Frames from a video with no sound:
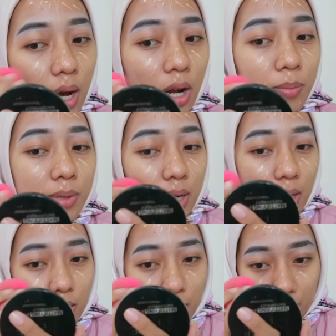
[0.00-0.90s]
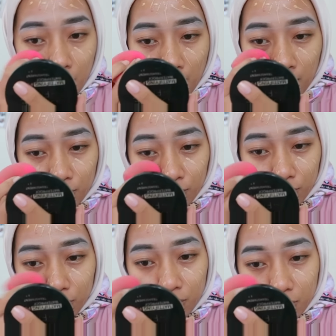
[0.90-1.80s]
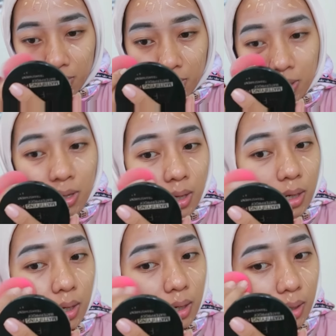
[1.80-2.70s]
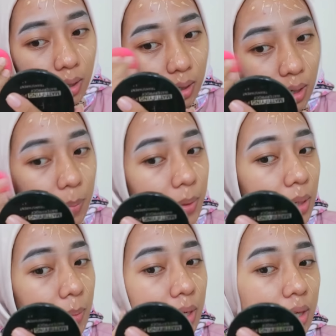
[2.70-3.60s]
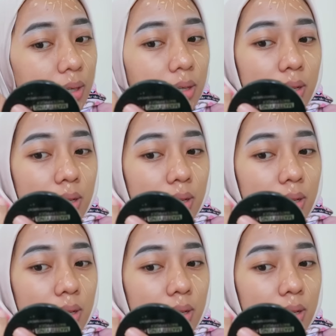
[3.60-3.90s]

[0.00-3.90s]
kalau misalnya kalian mau aku uh, apa namanya